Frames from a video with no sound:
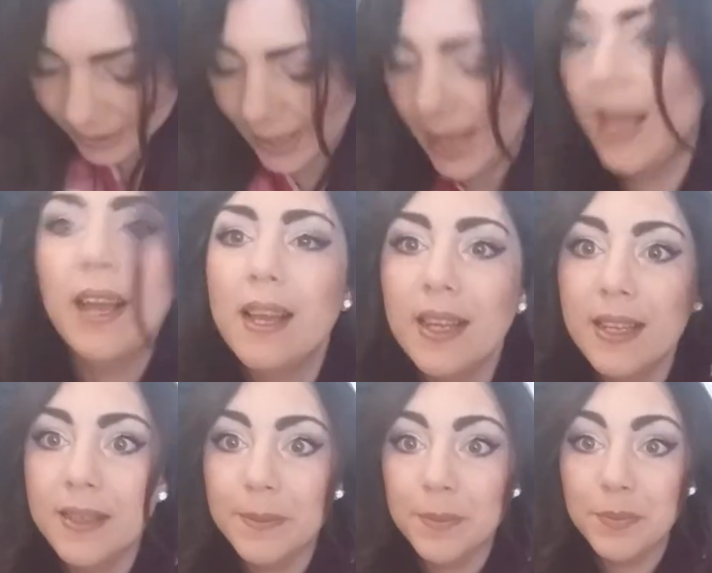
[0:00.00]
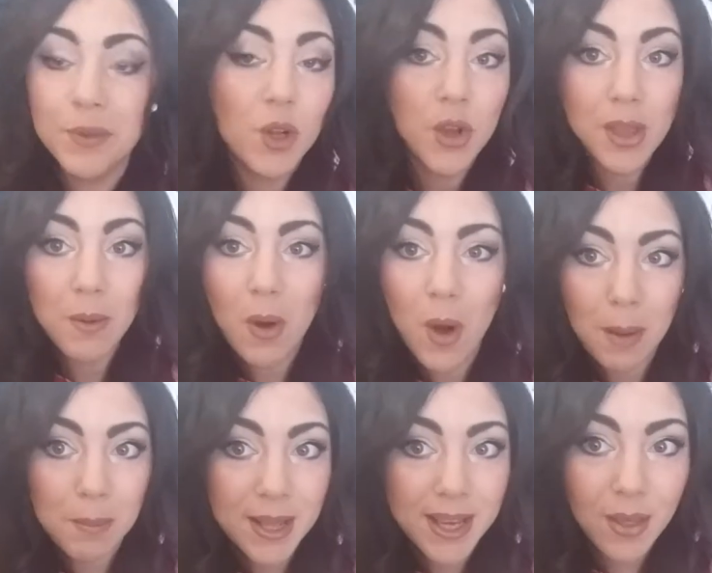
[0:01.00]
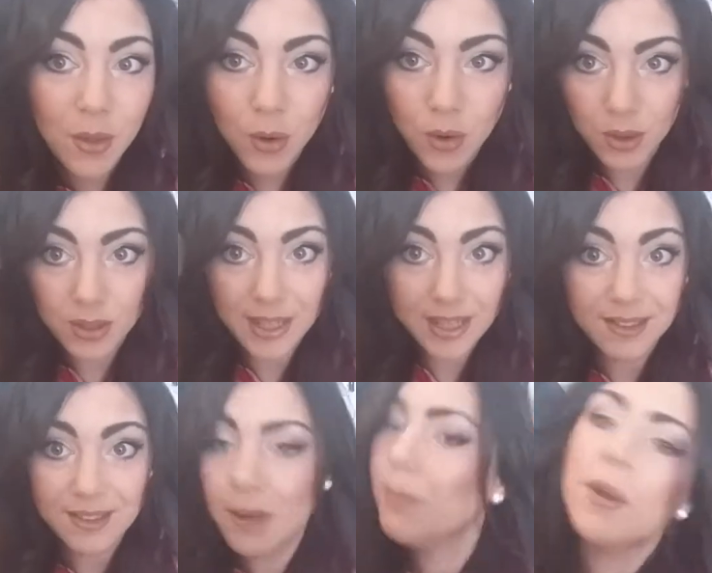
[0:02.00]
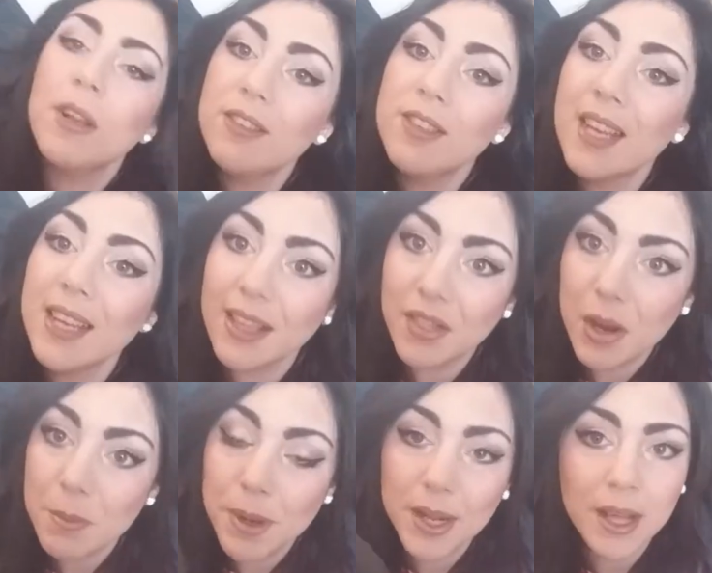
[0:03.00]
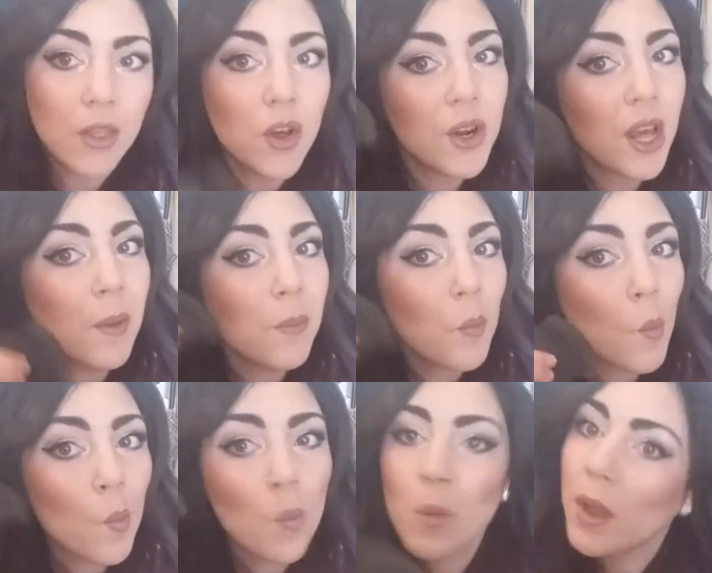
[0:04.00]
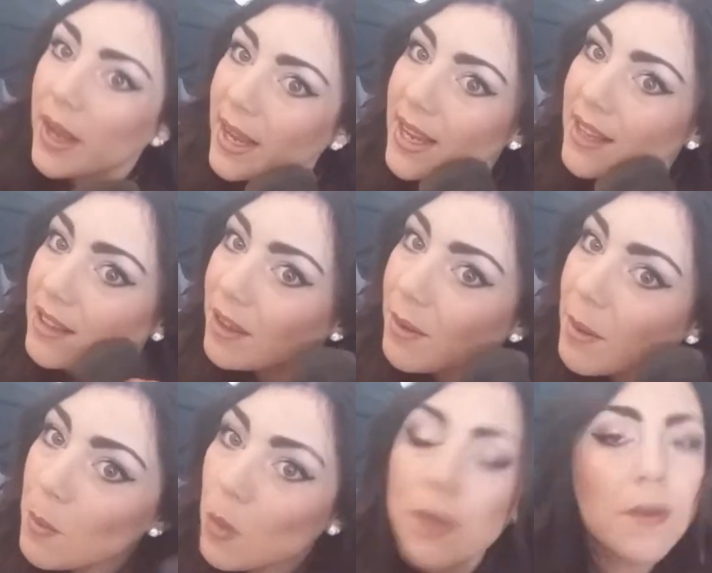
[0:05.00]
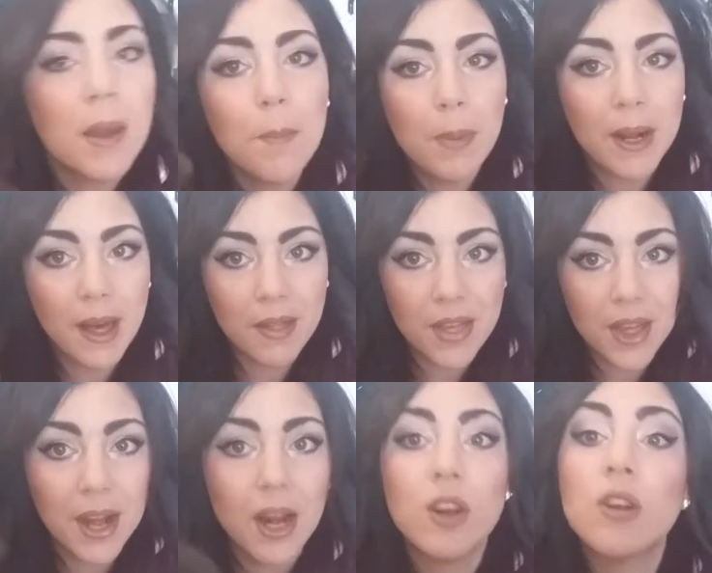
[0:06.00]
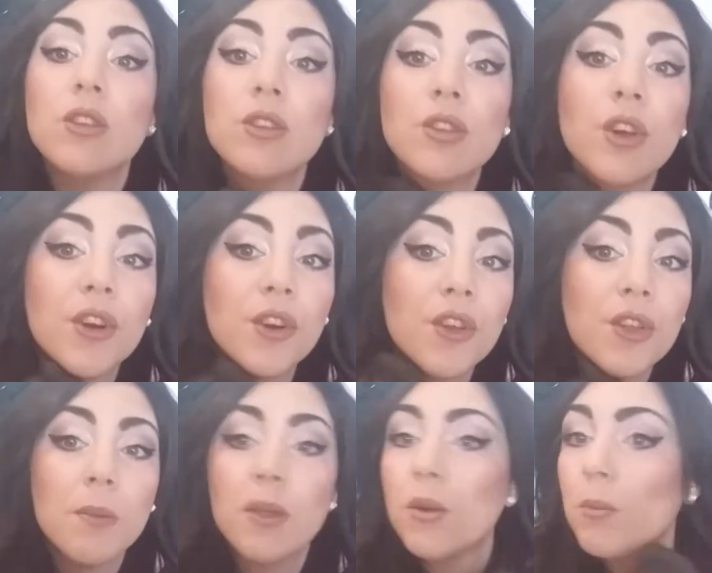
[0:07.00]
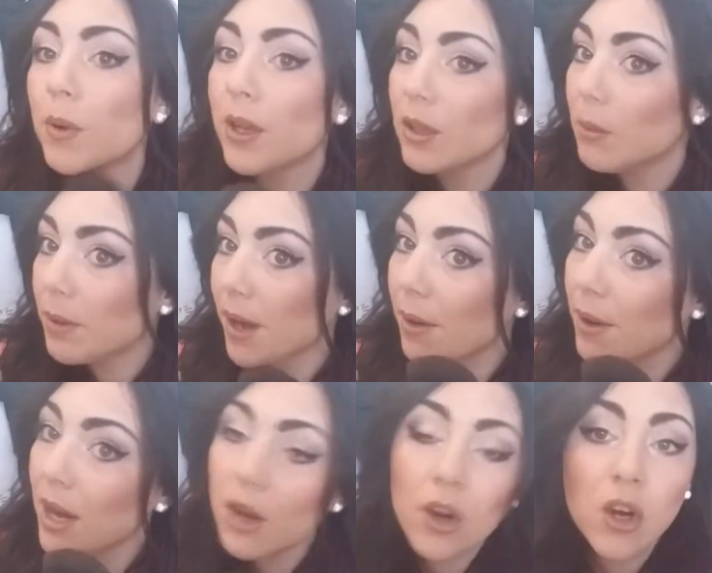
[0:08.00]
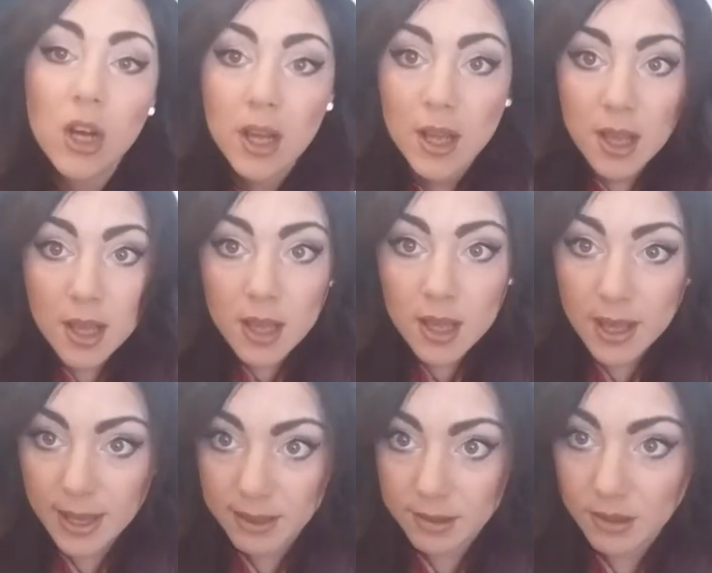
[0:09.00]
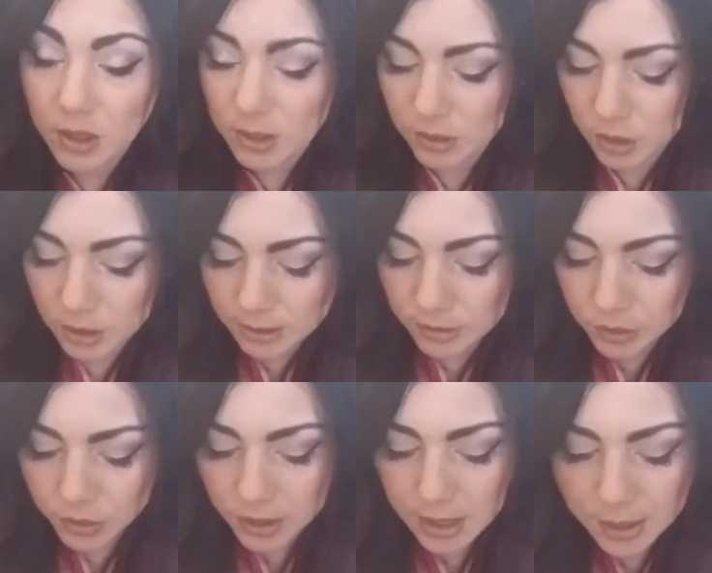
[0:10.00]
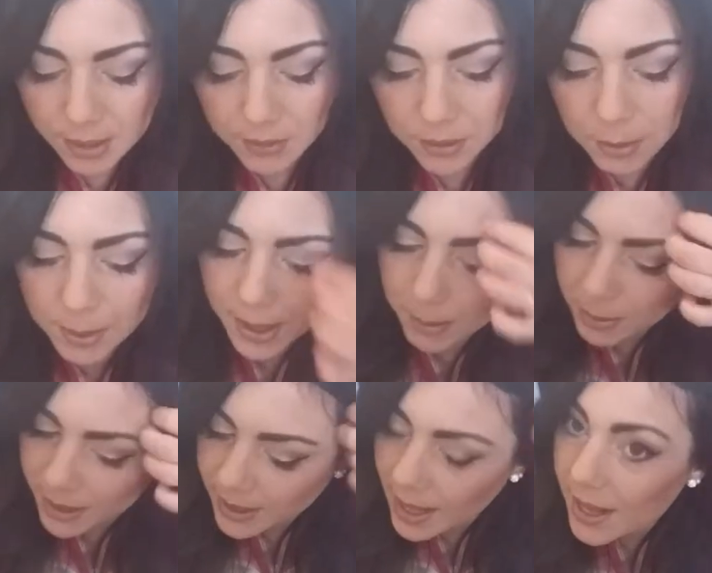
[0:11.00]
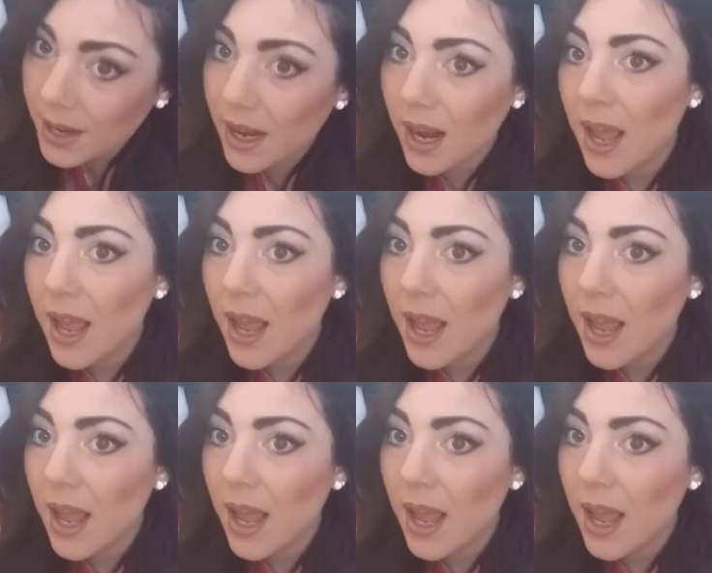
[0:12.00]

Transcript: que em, lo llevo aplicado con esta brocha que es del Mercadona que sirve muy bien para hacer el contorno, yo me doy un poquito por abajo esto es lo que estoy utilizando para aplicar